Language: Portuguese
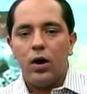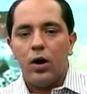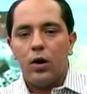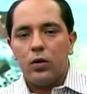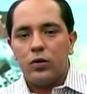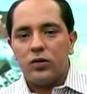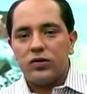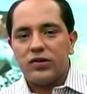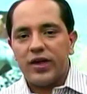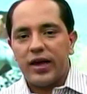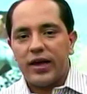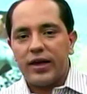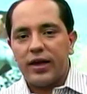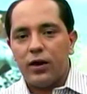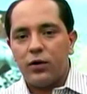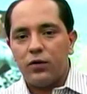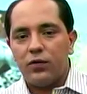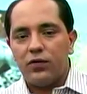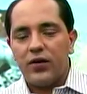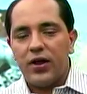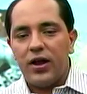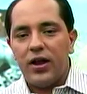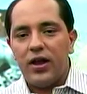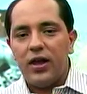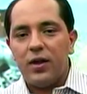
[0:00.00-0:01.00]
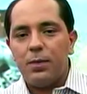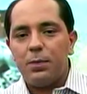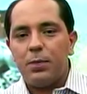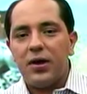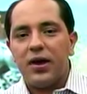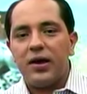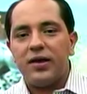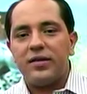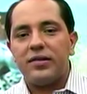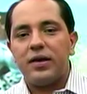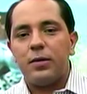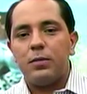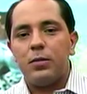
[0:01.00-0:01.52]
O zagueiro Felipe
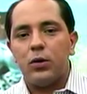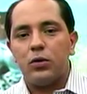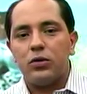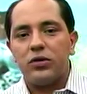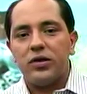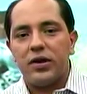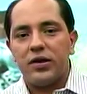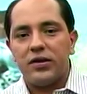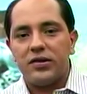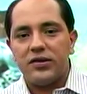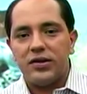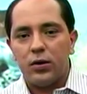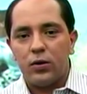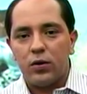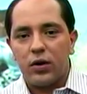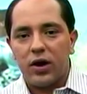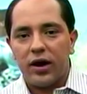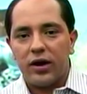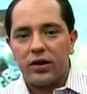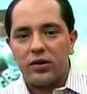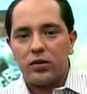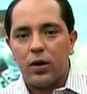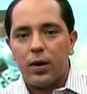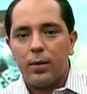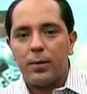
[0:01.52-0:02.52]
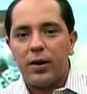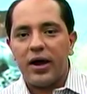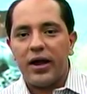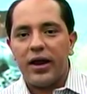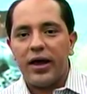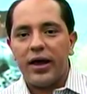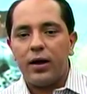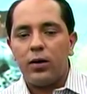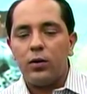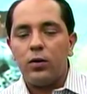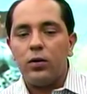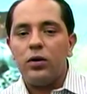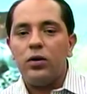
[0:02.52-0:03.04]
recebeu o terceiro cartão
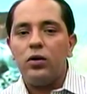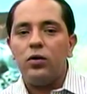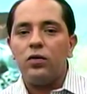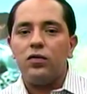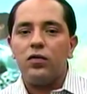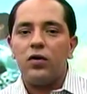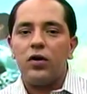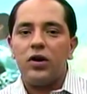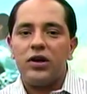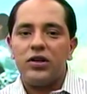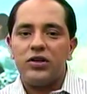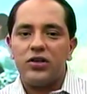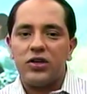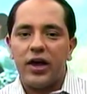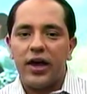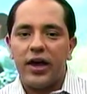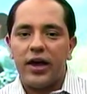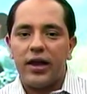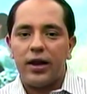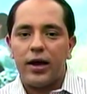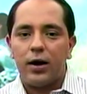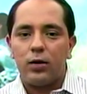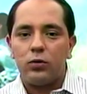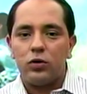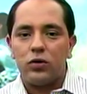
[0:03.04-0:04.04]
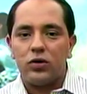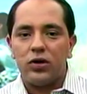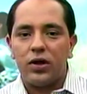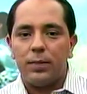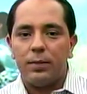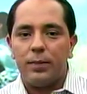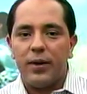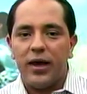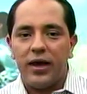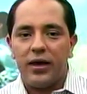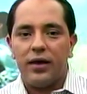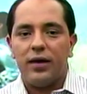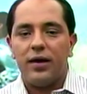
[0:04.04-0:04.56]
amarelo e o volante Reinaldo
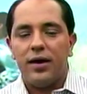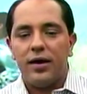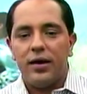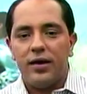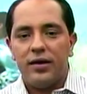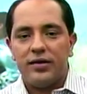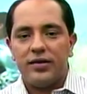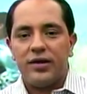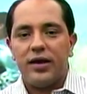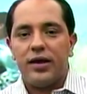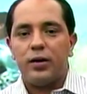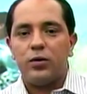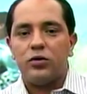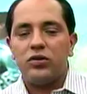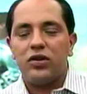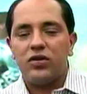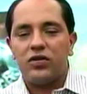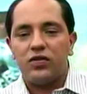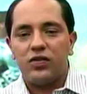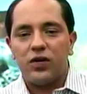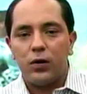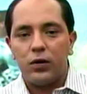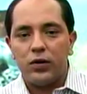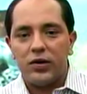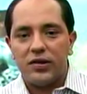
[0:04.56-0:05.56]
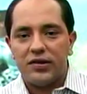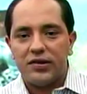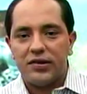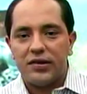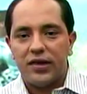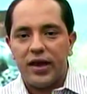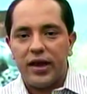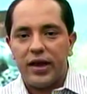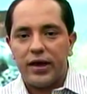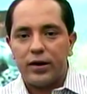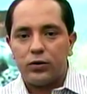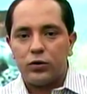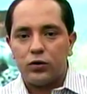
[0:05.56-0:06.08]
também, e serão desfalques
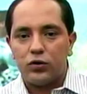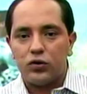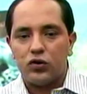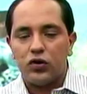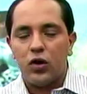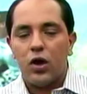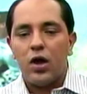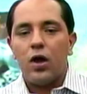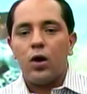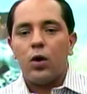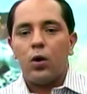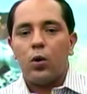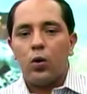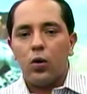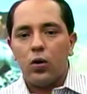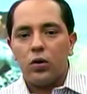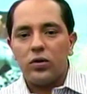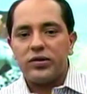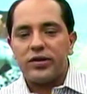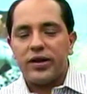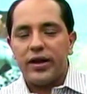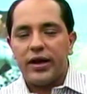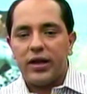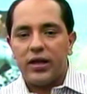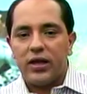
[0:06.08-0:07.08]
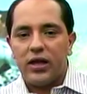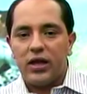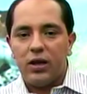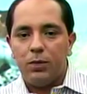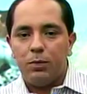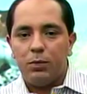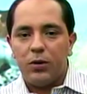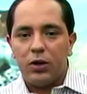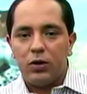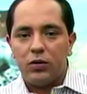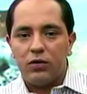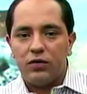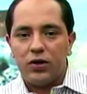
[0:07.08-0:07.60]
certos contra a
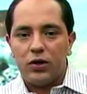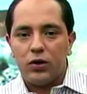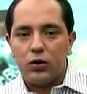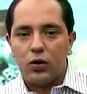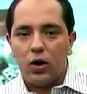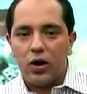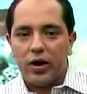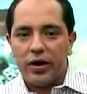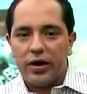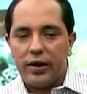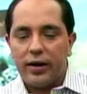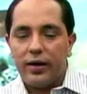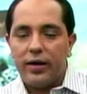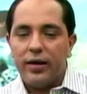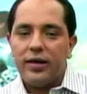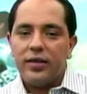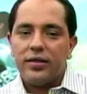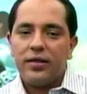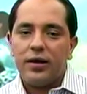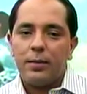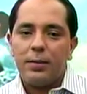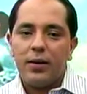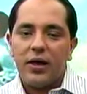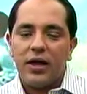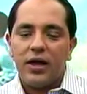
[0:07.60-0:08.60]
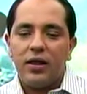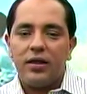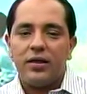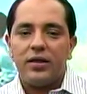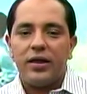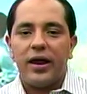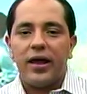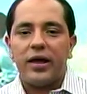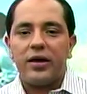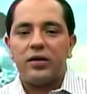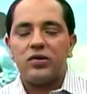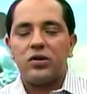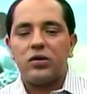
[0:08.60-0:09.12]
equipe do Vitória. Também
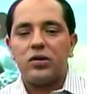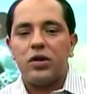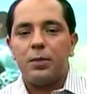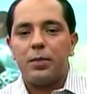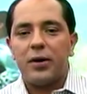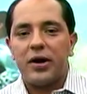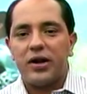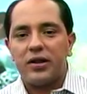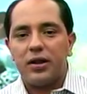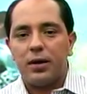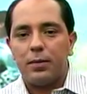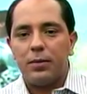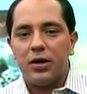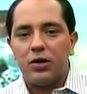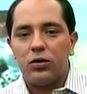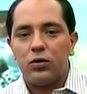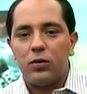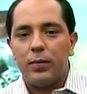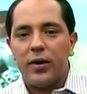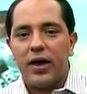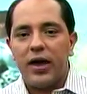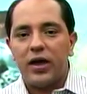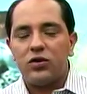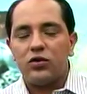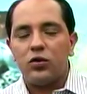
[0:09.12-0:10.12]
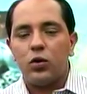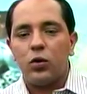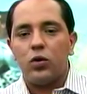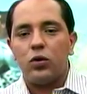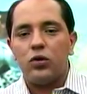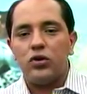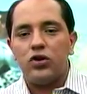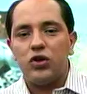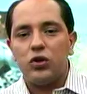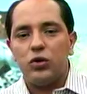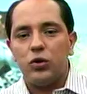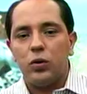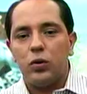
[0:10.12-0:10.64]
entregues ao departamento médico
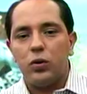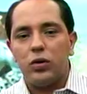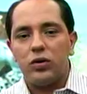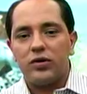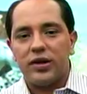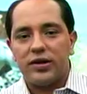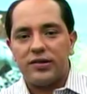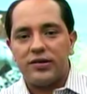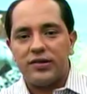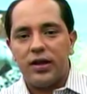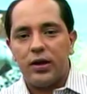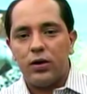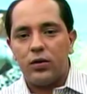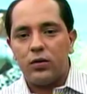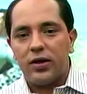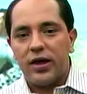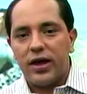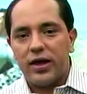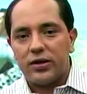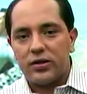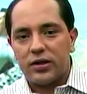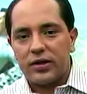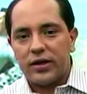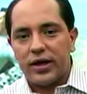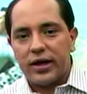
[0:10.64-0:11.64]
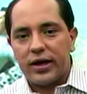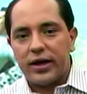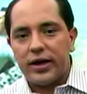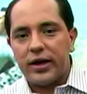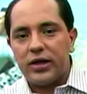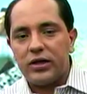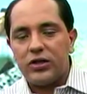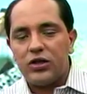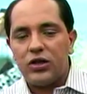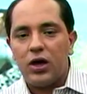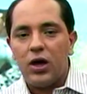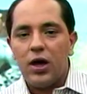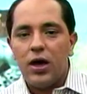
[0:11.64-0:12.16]
continuam o Neto,
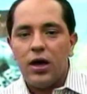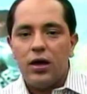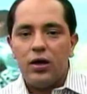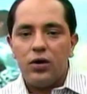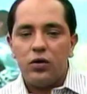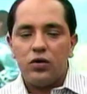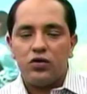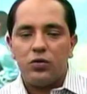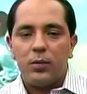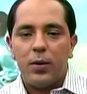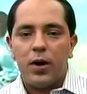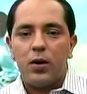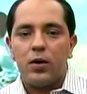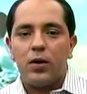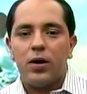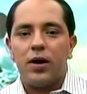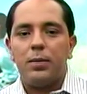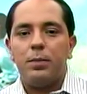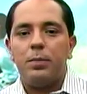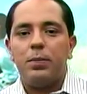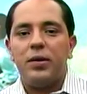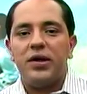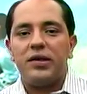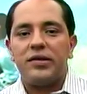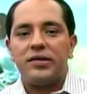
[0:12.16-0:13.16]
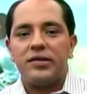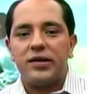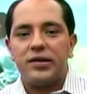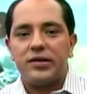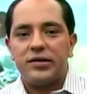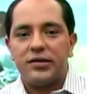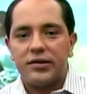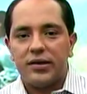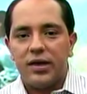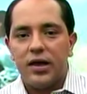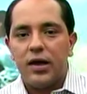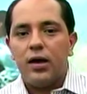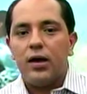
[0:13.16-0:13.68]
atacante, e os
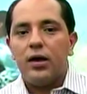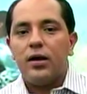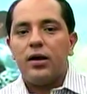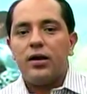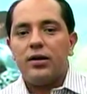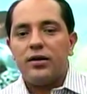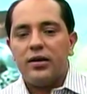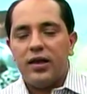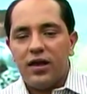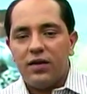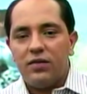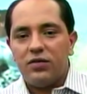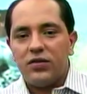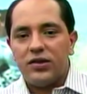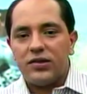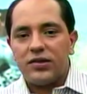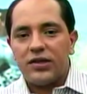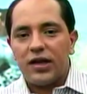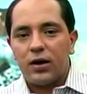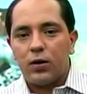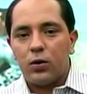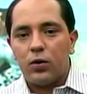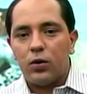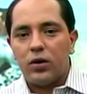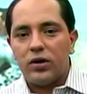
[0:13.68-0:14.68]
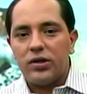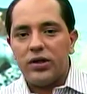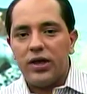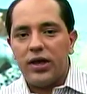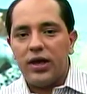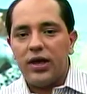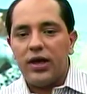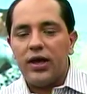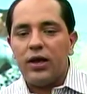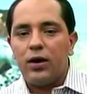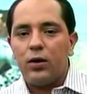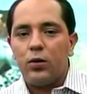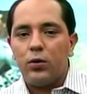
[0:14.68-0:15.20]
meio-campistas David Sacone
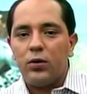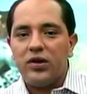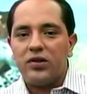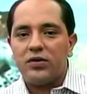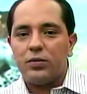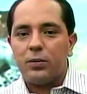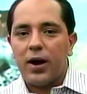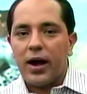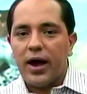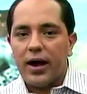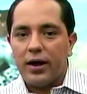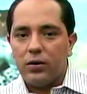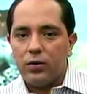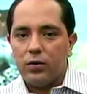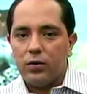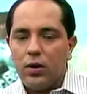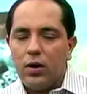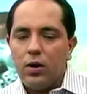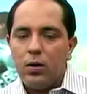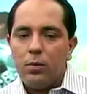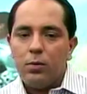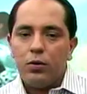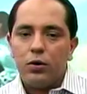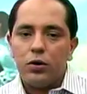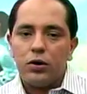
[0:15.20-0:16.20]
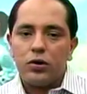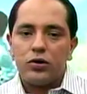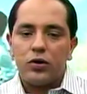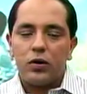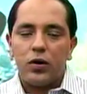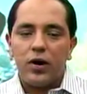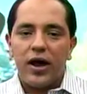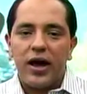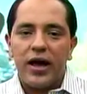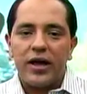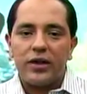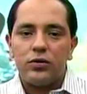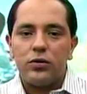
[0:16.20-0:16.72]
e Luiz Mário. Por outro
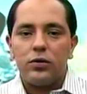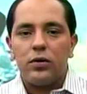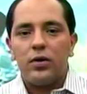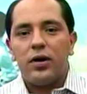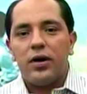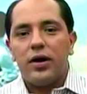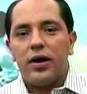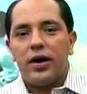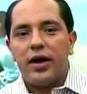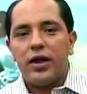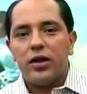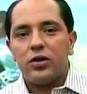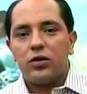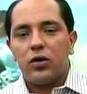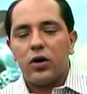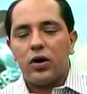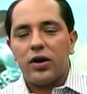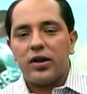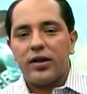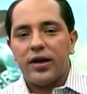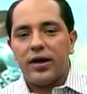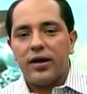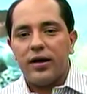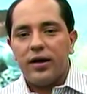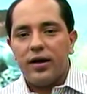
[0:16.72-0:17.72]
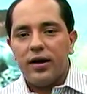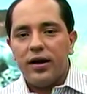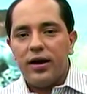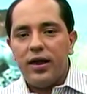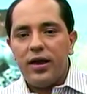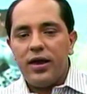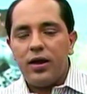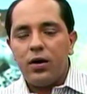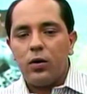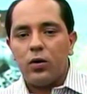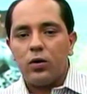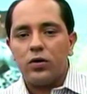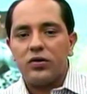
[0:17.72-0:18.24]
lado, retorna
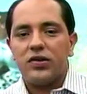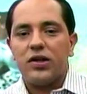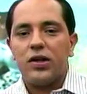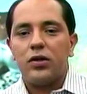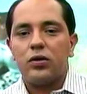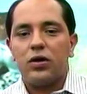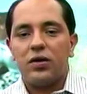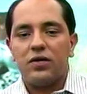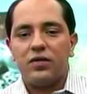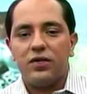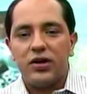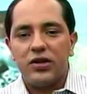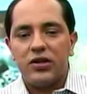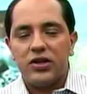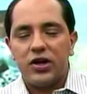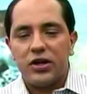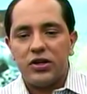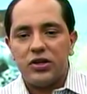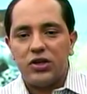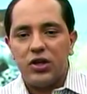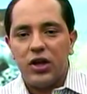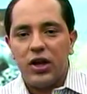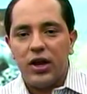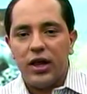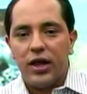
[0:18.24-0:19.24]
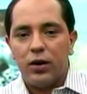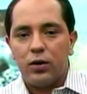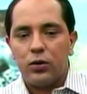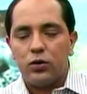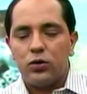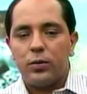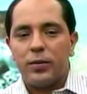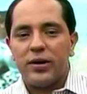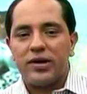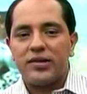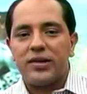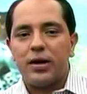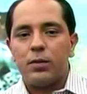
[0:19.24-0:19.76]
Lincoln, centroavante artilheiro do
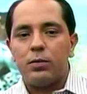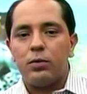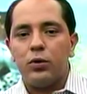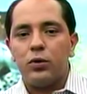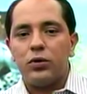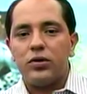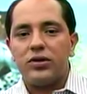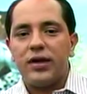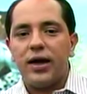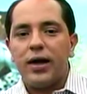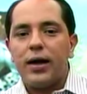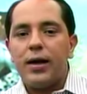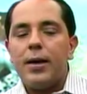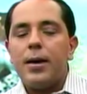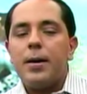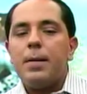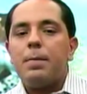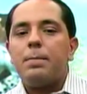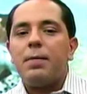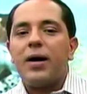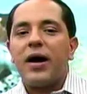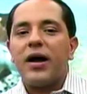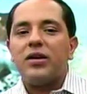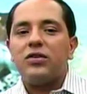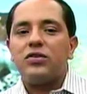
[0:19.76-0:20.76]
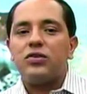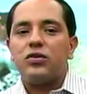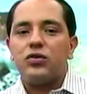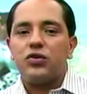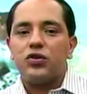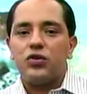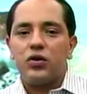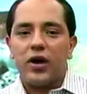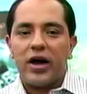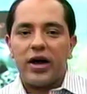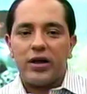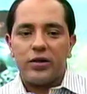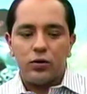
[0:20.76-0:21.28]
Massa Bruta, mas os
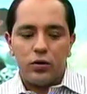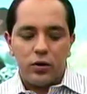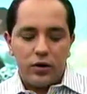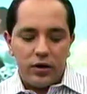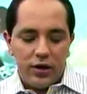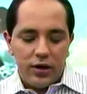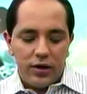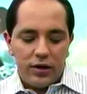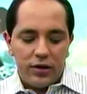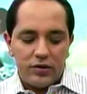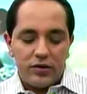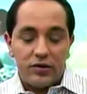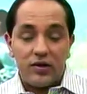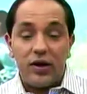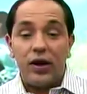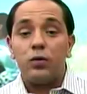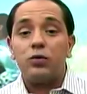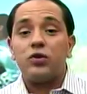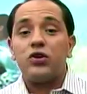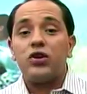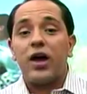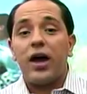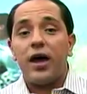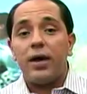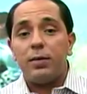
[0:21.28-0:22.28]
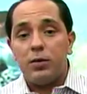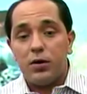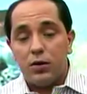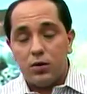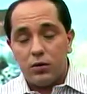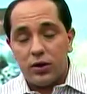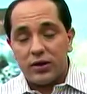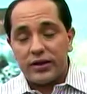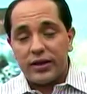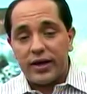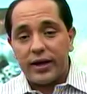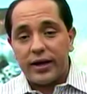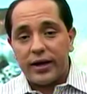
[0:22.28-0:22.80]
jogadores Léo Jaime, o
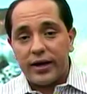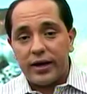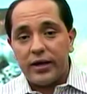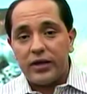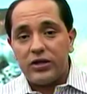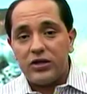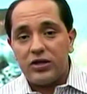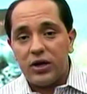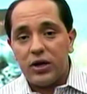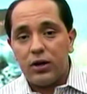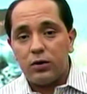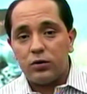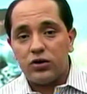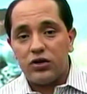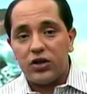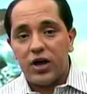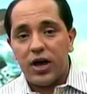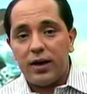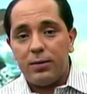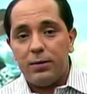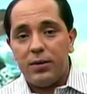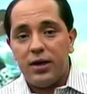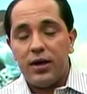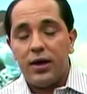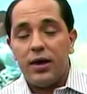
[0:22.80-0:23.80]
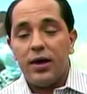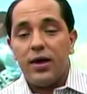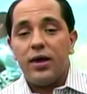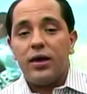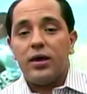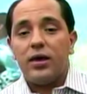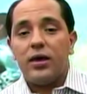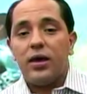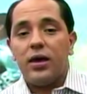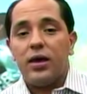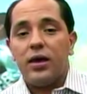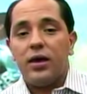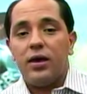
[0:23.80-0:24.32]
atacante Léo Jaime,
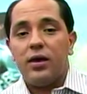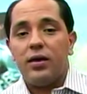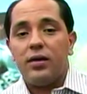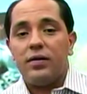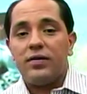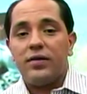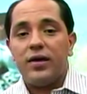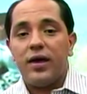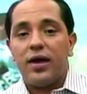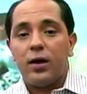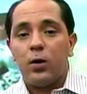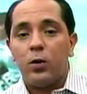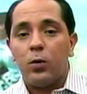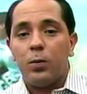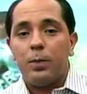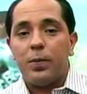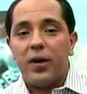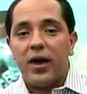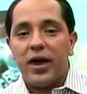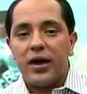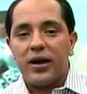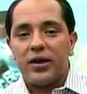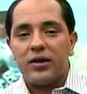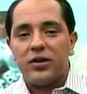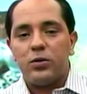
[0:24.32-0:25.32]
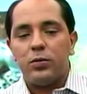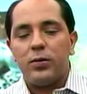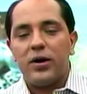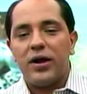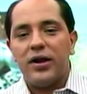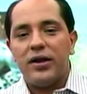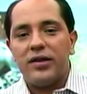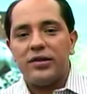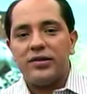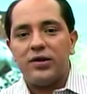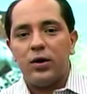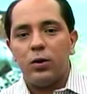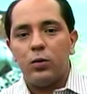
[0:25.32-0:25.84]
que se recupera de uma
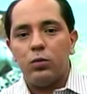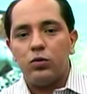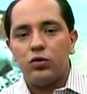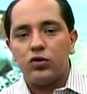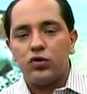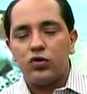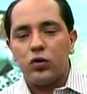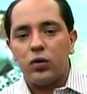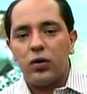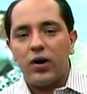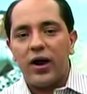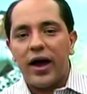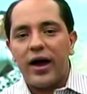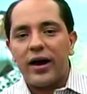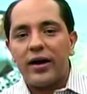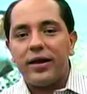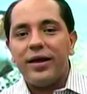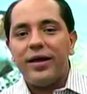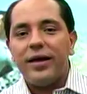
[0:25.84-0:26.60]
lesão muscular,